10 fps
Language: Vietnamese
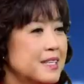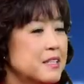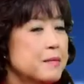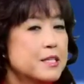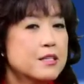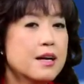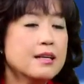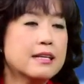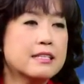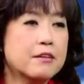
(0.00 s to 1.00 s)
nhưng mà trước
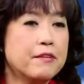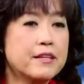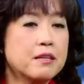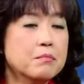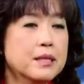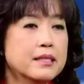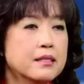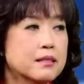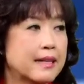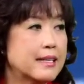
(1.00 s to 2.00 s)
hết là chị phải chứng minh
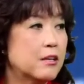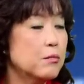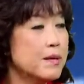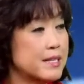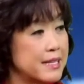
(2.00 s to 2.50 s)
được tại vì lúc mà